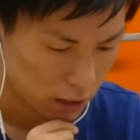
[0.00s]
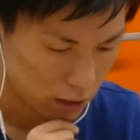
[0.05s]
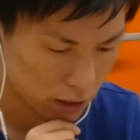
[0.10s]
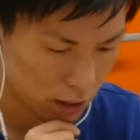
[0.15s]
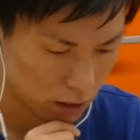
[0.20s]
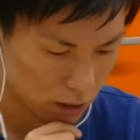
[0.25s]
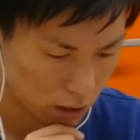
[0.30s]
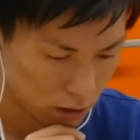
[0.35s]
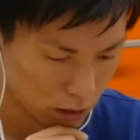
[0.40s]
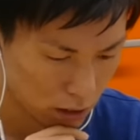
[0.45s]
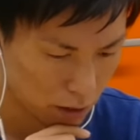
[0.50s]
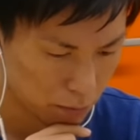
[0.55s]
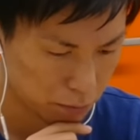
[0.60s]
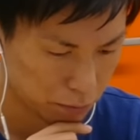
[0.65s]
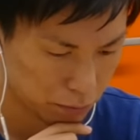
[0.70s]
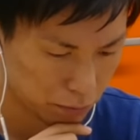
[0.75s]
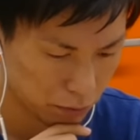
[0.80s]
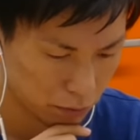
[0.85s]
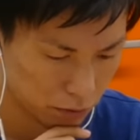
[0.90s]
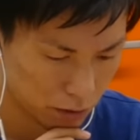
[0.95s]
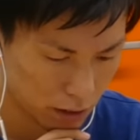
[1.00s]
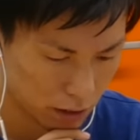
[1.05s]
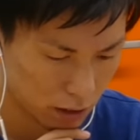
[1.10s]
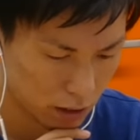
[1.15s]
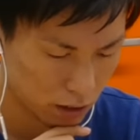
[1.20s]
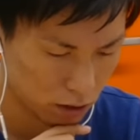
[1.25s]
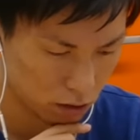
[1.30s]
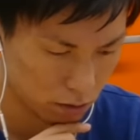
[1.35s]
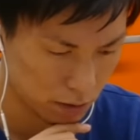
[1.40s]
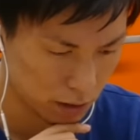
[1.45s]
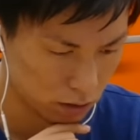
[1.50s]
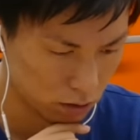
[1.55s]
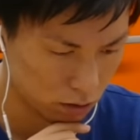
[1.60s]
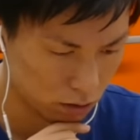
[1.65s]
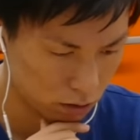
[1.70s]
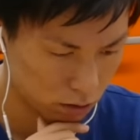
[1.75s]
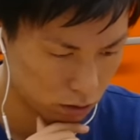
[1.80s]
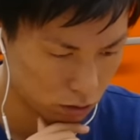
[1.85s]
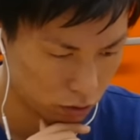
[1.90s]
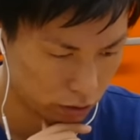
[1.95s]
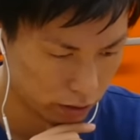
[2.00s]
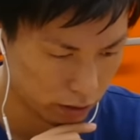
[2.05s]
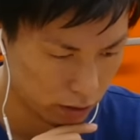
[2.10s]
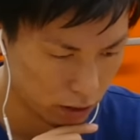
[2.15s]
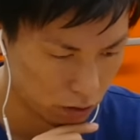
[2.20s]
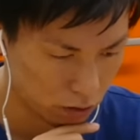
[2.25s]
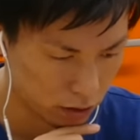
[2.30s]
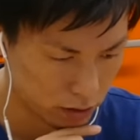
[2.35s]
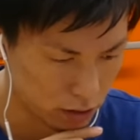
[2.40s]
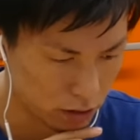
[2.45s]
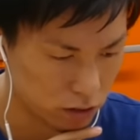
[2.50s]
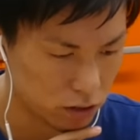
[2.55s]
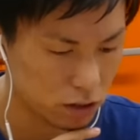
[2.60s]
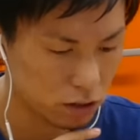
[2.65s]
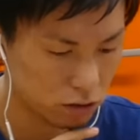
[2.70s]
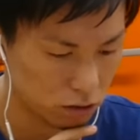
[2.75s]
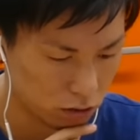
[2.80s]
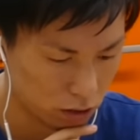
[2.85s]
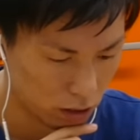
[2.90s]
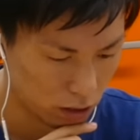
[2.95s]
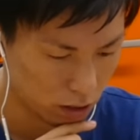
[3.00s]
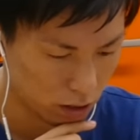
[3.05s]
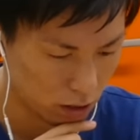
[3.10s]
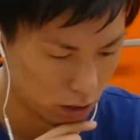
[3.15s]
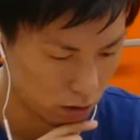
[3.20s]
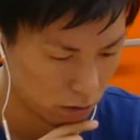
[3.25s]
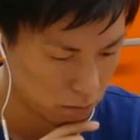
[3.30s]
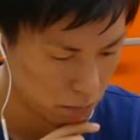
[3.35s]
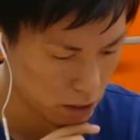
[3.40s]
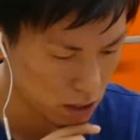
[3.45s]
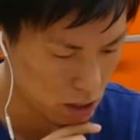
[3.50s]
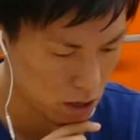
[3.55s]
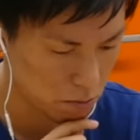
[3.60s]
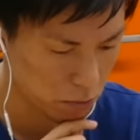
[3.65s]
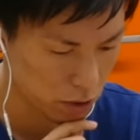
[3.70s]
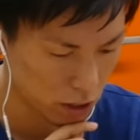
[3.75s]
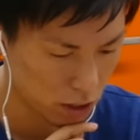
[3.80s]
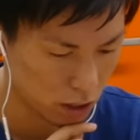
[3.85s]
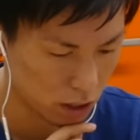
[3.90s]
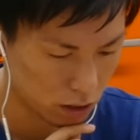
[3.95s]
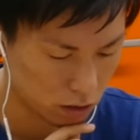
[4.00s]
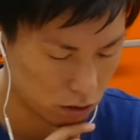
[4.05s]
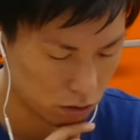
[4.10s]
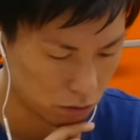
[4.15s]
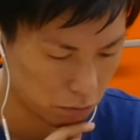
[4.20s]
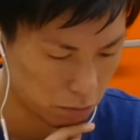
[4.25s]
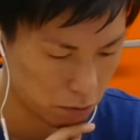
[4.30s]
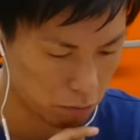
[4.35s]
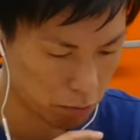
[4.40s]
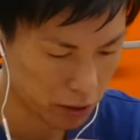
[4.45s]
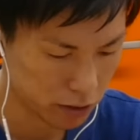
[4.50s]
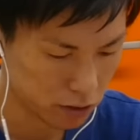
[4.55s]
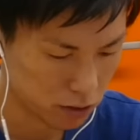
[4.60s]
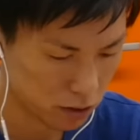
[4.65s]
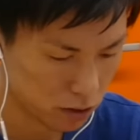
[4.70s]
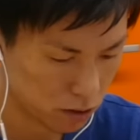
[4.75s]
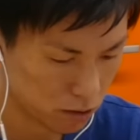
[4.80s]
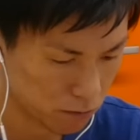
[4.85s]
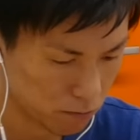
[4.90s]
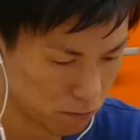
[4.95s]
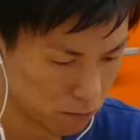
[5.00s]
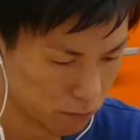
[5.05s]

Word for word: ケルタクタイプはギルドバトルとかで結構活躍するので、まあ、いてもいいかなと思います。